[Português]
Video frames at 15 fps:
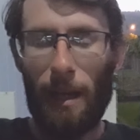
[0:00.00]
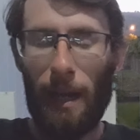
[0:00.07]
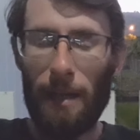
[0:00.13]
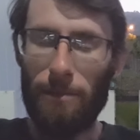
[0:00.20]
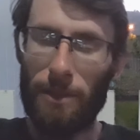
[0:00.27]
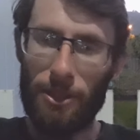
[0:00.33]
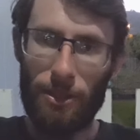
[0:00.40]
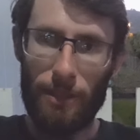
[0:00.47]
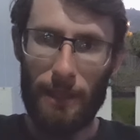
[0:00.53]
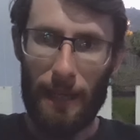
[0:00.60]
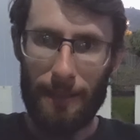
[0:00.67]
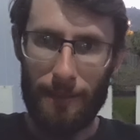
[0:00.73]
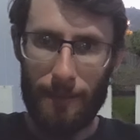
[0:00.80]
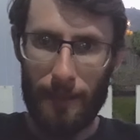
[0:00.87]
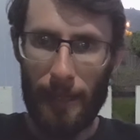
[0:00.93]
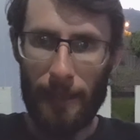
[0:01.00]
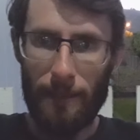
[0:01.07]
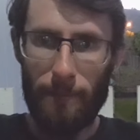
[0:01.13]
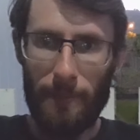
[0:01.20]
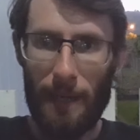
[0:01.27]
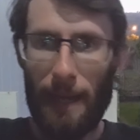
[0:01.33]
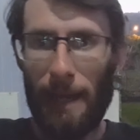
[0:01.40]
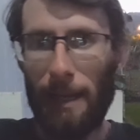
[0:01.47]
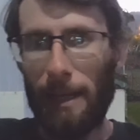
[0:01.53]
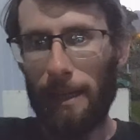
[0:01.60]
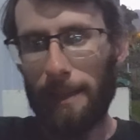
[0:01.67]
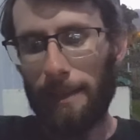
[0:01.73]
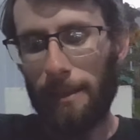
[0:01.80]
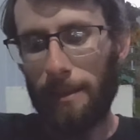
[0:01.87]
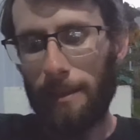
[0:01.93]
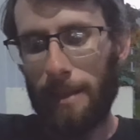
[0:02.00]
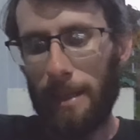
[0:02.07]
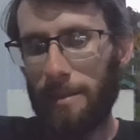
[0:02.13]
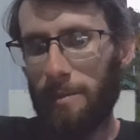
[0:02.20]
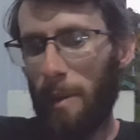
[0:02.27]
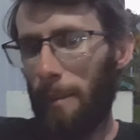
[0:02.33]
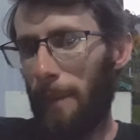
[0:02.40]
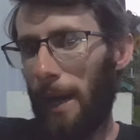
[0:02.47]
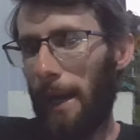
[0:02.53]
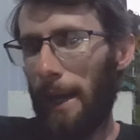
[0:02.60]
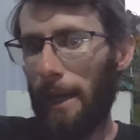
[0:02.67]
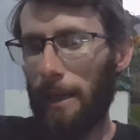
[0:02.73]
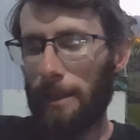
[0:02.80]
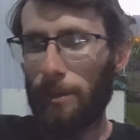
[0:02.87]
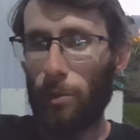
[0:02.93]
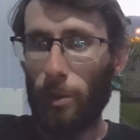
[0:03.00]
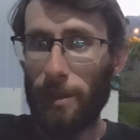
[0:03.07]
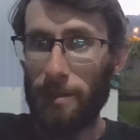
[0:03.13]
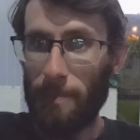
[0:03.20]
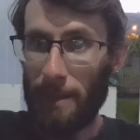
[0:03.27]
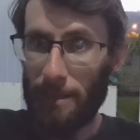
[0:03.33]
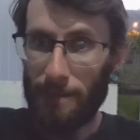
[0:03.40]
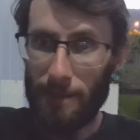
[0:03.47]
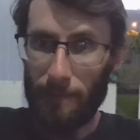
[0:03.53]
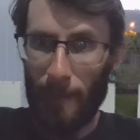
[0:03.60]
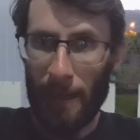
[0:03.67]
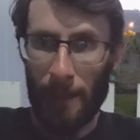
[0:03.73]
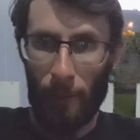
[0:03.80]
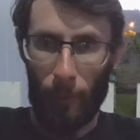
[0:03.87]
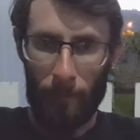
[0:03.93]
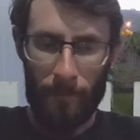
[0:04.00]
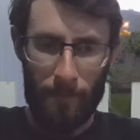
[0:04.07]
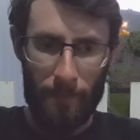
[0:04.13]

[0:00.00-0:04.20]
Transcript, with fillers: a quantidade de leite para ela e desmamar ela em dois meses e meio.